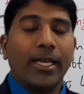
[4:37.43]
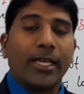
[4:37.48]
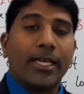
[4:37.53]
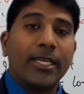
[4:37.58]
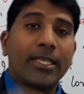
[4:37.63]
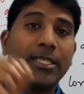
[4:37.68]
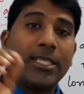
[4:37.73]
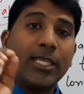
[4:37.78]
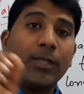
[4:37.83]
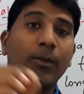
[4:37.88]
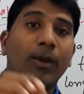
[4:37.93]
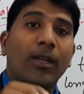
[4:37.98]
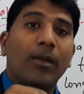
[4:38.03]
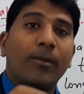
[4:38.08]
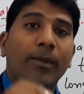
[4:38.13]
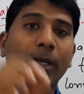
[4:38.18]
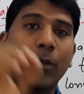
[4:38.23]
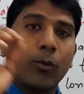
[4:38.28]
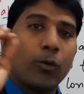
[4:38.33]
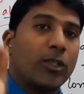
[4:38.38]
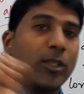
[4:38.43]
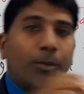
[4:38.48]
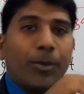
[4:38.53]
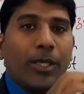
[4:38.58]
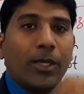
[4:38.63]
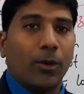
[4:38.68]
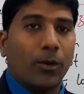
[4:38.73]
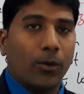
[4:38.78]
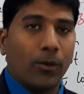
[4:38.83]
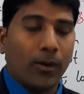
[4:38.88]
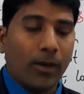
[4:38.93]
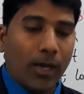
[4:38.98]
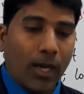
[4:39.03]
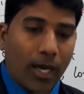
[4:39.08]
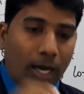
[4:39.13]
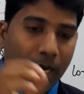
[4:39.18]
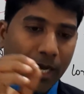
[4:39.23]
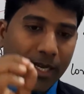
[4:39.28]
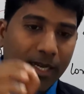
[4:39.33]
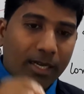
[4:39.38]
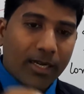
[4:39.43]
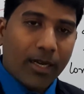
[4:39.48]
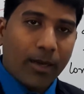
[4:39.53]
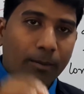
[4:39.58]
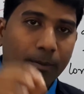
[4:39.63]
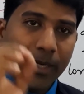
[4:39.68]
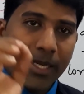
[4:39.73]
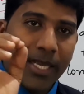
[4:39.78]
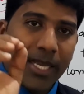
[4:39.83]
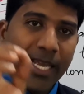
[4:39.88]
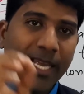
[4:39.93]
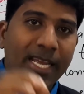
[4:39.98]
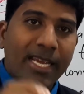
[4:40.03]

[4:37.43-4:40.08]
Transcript: कि जीवन में कुछ भी हो अगर हमने